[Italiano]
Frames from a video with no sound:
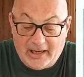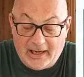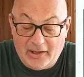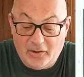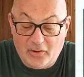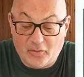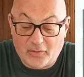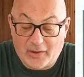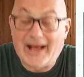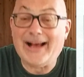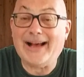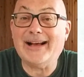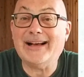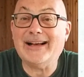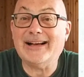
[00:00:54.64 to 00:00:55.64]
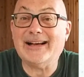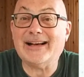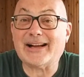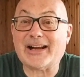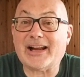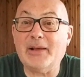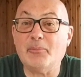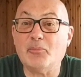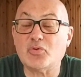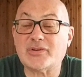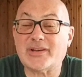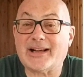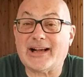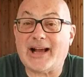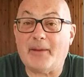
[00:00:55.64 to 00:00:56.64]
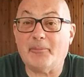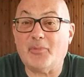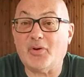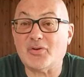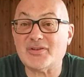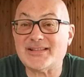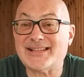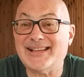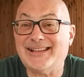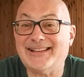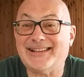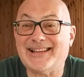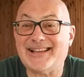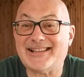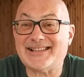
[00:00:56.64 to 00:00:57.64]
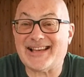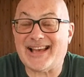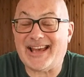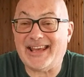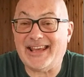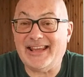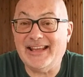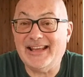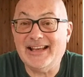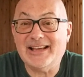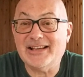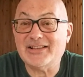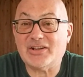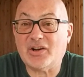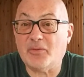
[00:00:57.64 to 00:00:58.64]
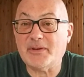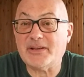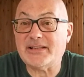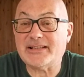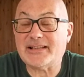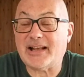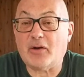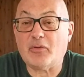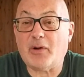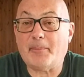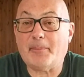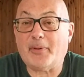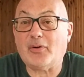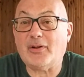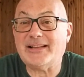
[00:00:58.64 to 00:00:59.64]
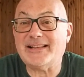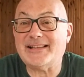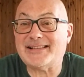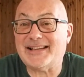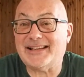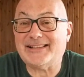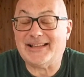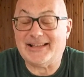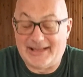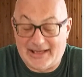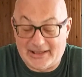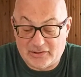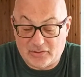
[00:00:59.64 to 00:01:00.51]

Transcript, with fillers: Allora, rebus a cambio 7-6 siccome ci sarà una parola di sette nella